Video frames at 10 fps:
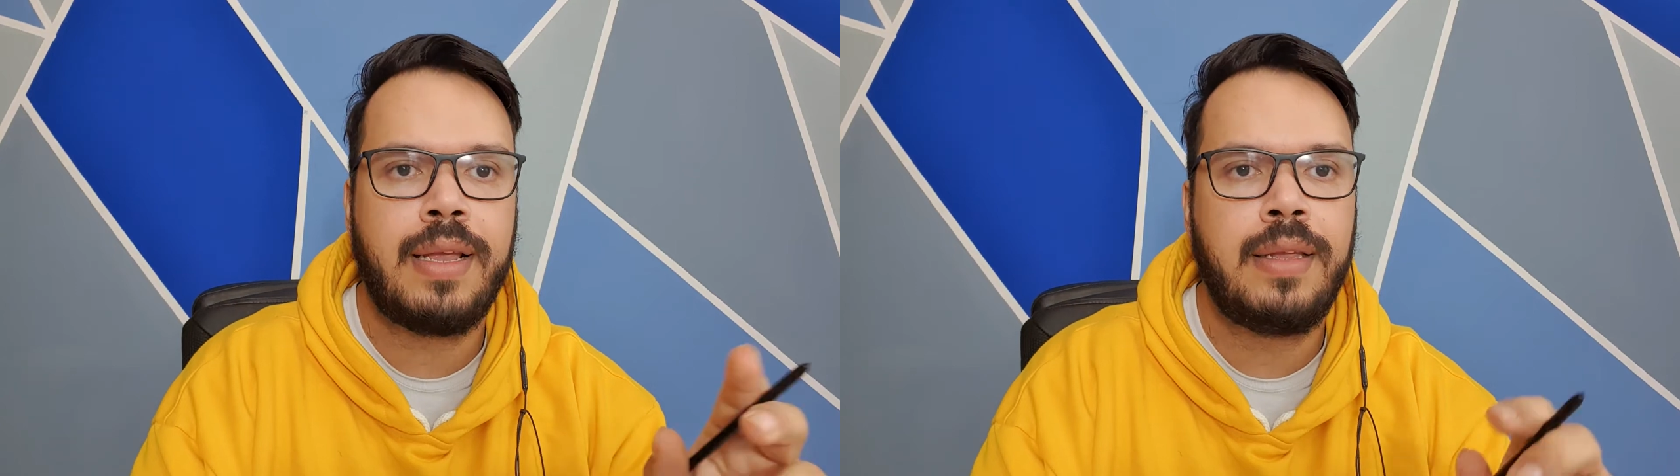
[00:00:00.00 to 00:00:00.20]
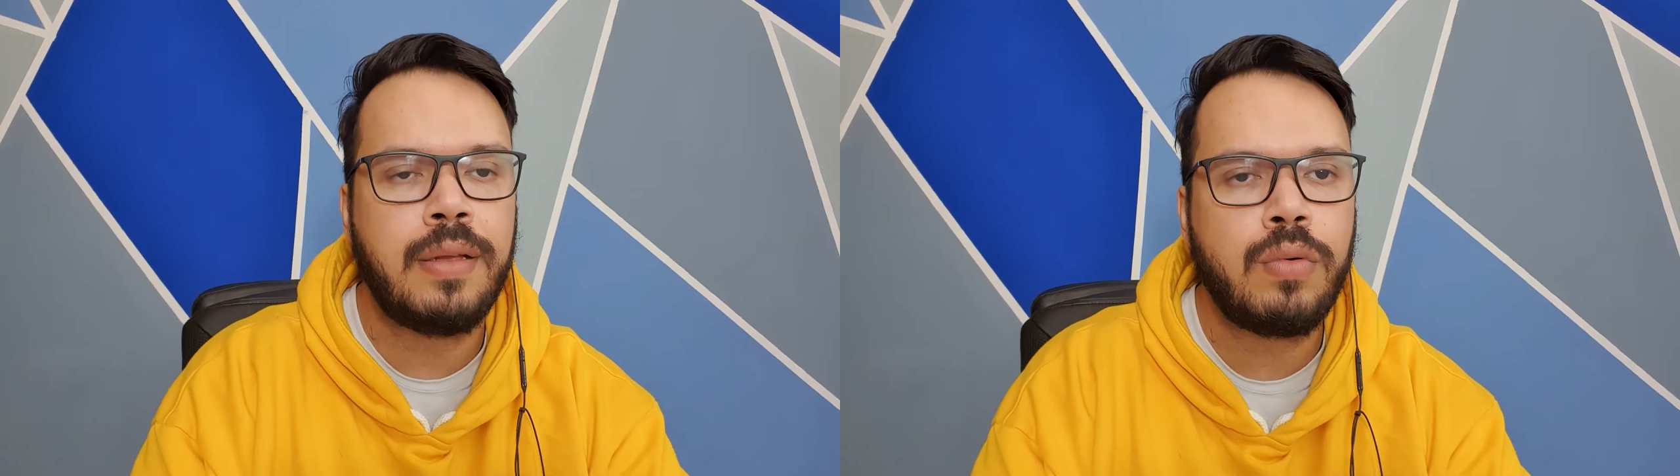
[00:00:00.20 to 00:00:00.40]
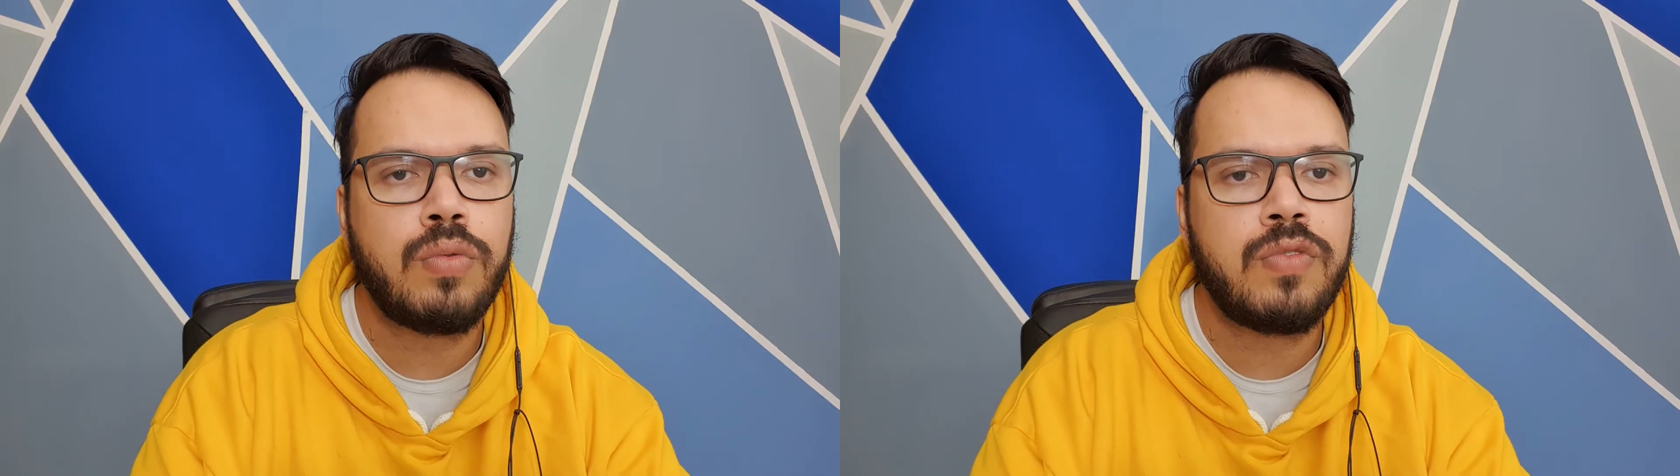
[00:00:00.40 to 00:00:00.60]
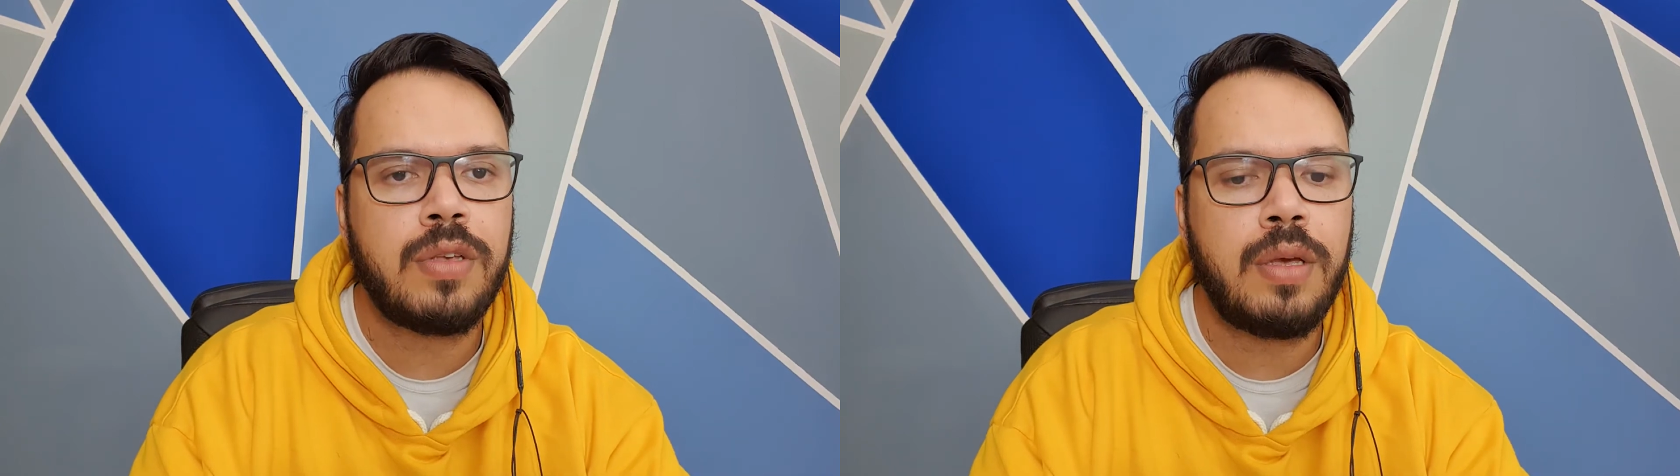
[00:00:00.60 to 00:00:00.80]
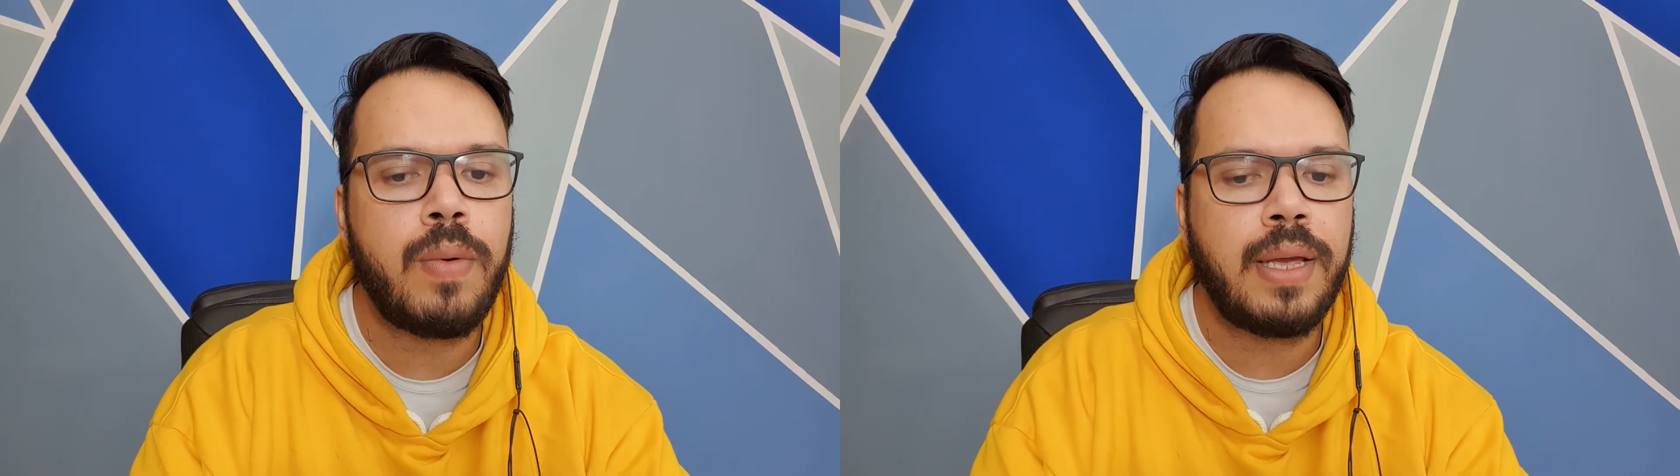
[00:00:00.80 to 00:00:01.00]
ele não
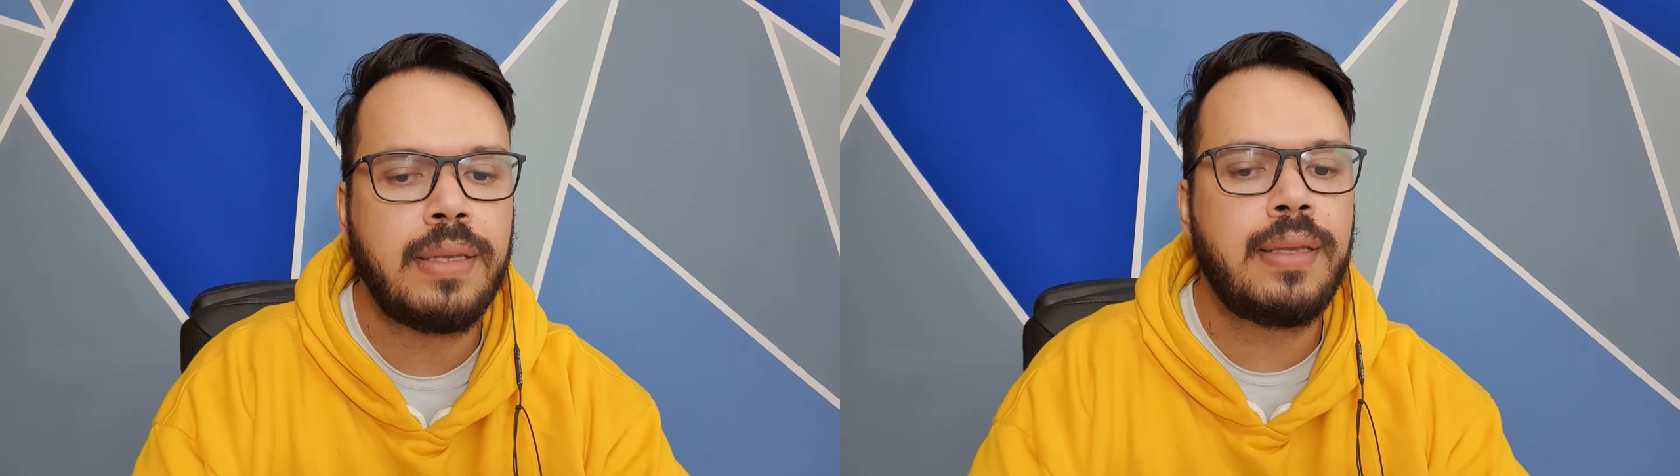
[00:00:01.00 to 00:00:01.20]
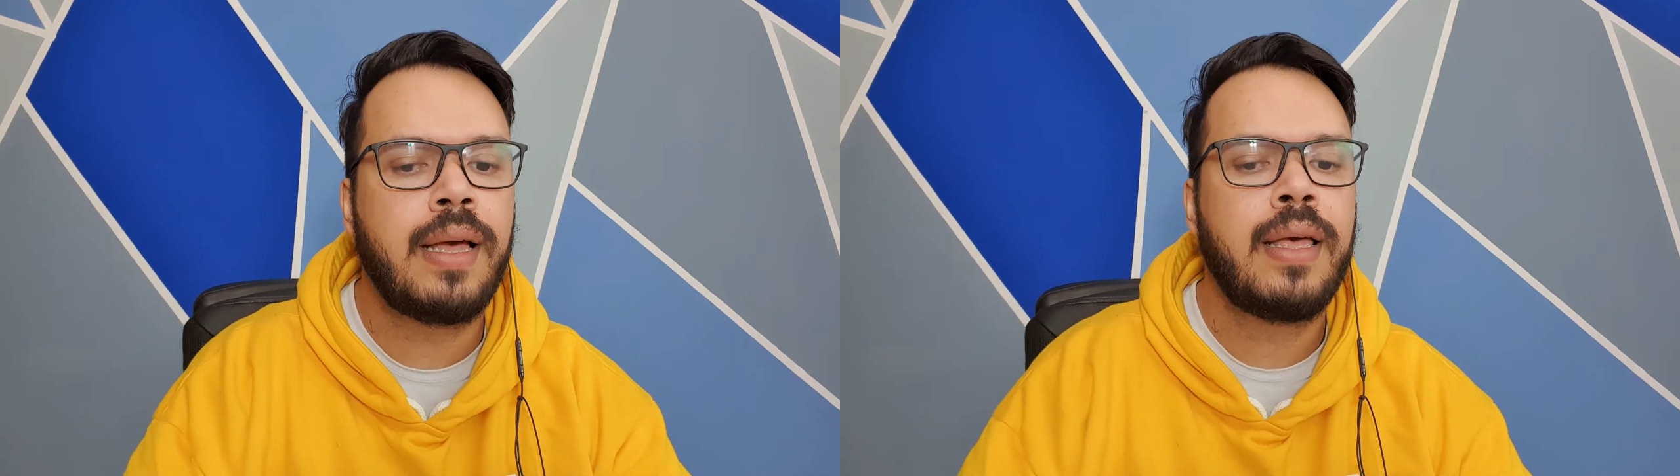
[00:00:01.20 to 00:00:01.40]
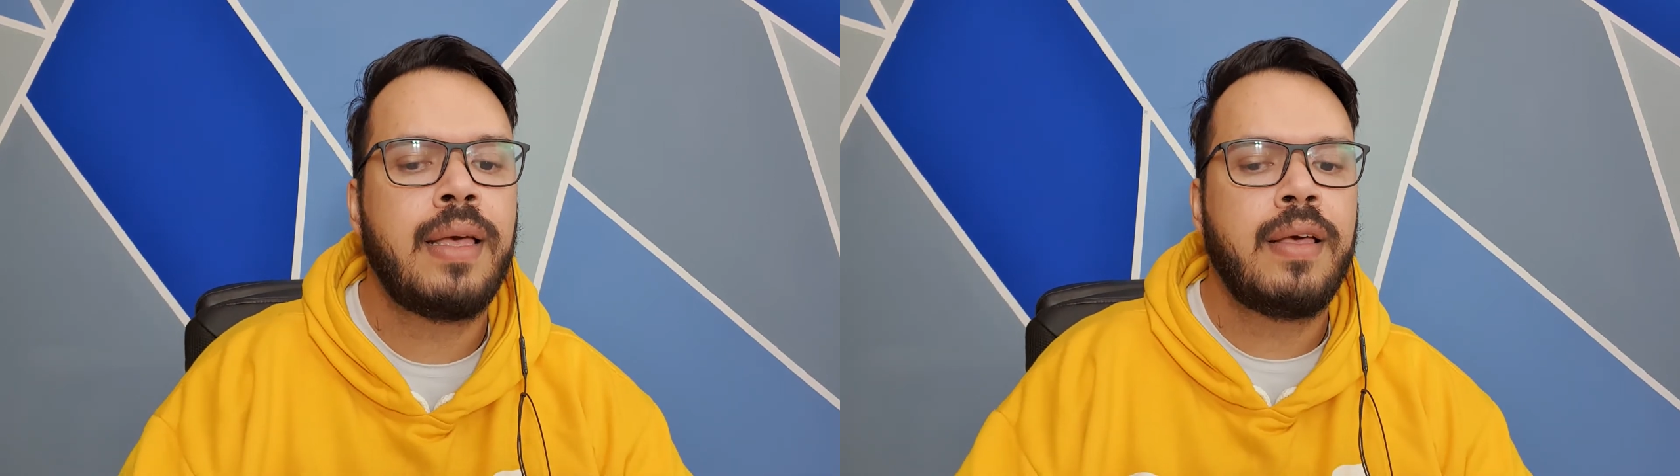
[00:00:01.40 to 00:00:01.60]
conseguiu ainda,